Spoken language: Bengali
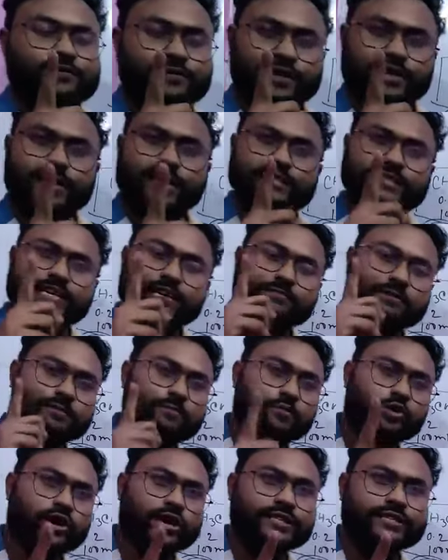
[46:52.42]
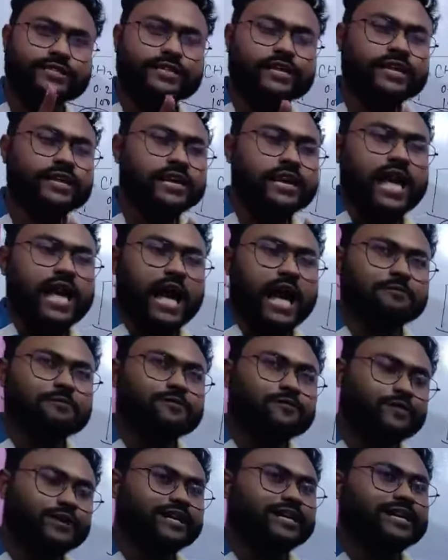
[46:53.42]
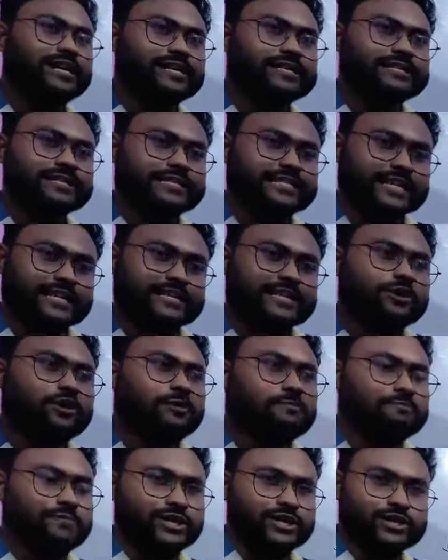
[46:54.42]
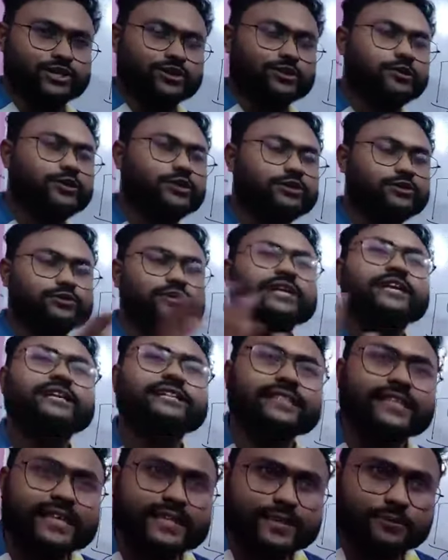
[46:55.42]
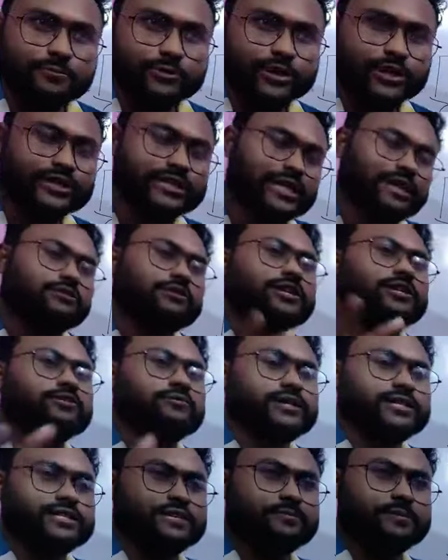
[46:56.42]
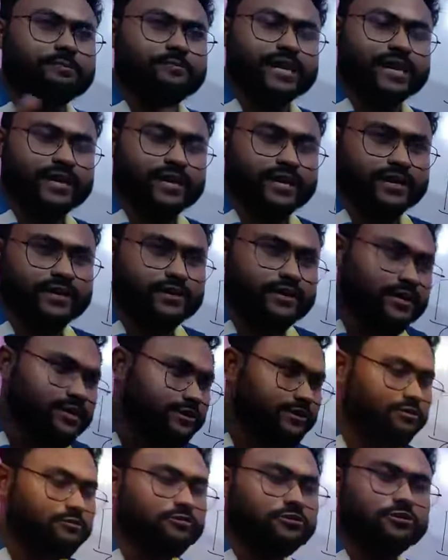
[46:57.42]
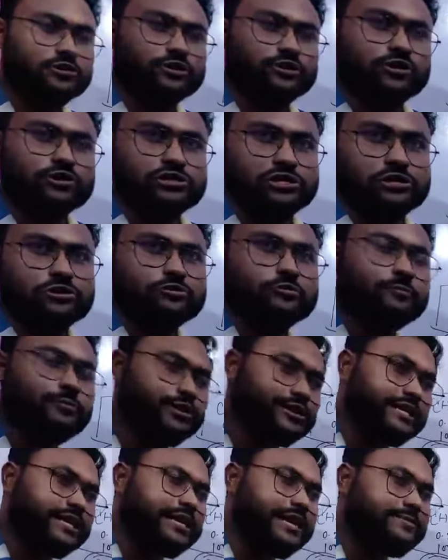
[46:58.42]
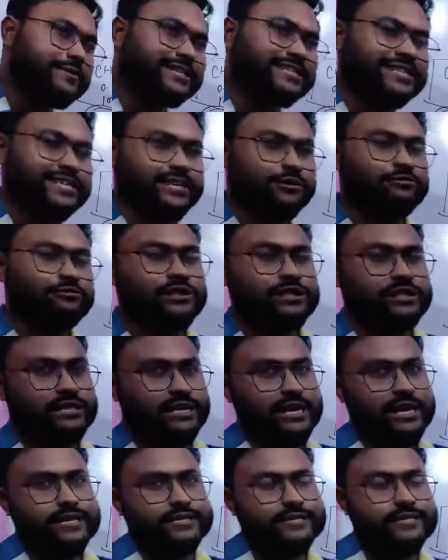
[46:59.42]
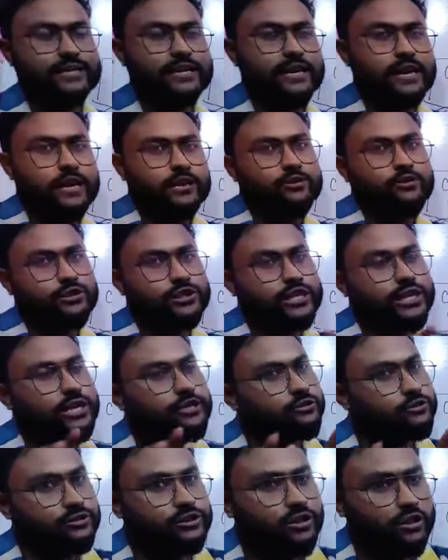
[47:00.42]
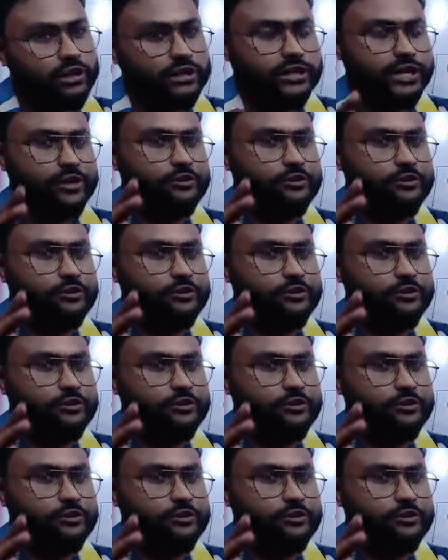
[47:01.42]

ফ্রি ক্লাসে একবার পড়াইছি আমি ফ্রি ক্লাসের সাথে কম্বিনেশন করে তোদেরকে দিয়ে দিব না তাহলেই তো হয়ে যাবে প্যারা নেই সো গুণগত রসায়নের উপরে দেখে আমি একটা রেকর্ডেড ক্লাস তোদেরকে একটু দেওয়ার